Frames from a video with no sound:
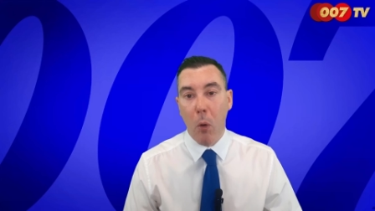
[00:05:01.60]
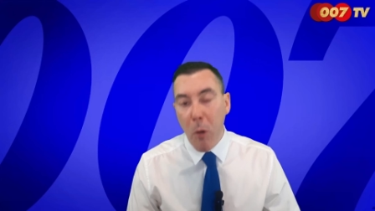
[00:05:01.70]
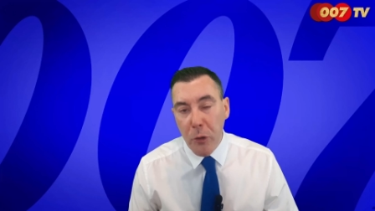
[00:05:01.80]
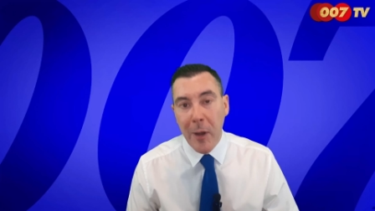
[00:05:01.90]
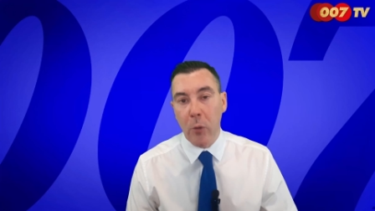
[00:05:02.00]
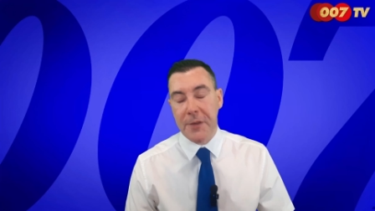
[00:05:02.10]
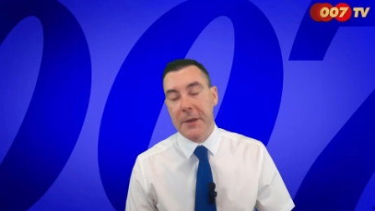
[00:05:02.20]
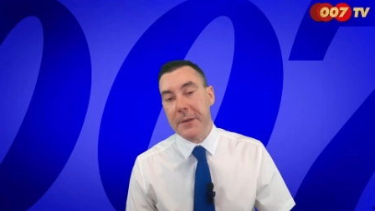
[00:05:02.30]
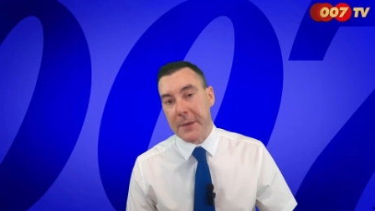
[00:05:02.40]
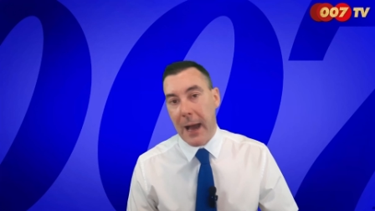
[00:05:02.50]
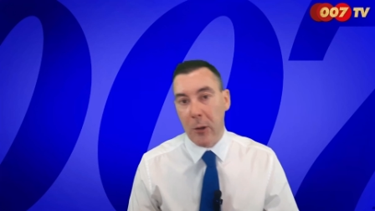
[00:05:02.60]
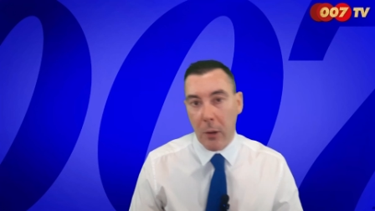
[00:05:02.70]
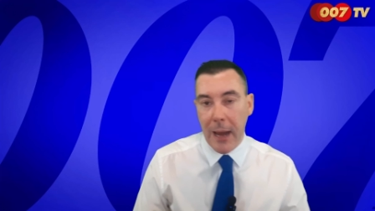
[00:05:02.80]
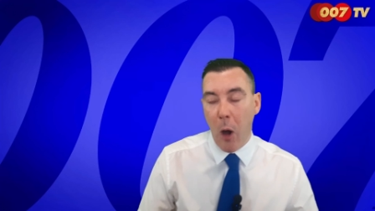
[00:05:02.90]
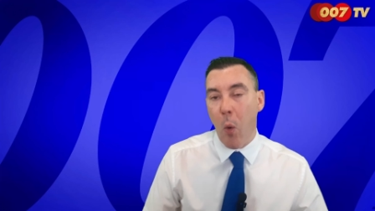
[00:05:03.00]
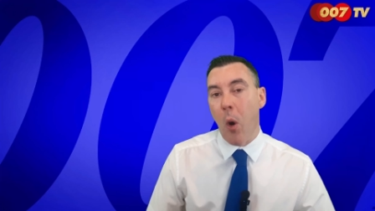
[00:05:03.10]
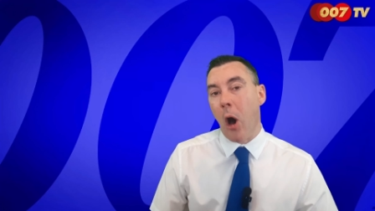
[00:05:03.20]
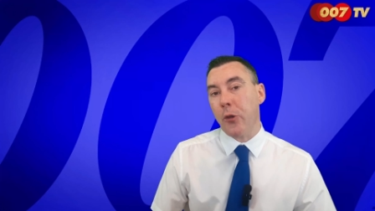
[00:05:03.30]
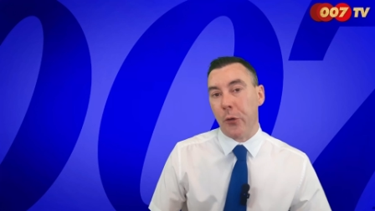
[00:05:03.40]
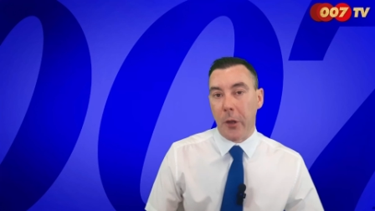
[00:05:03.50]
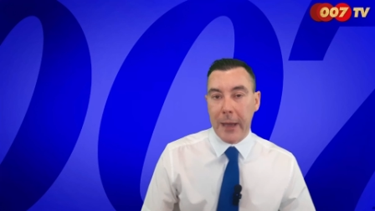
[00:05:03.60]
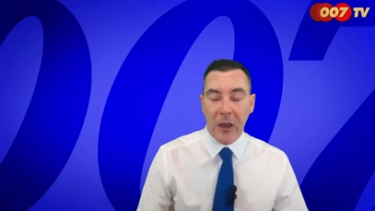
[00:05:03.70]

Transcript: Pour mon numéro 6, alors là, on rentre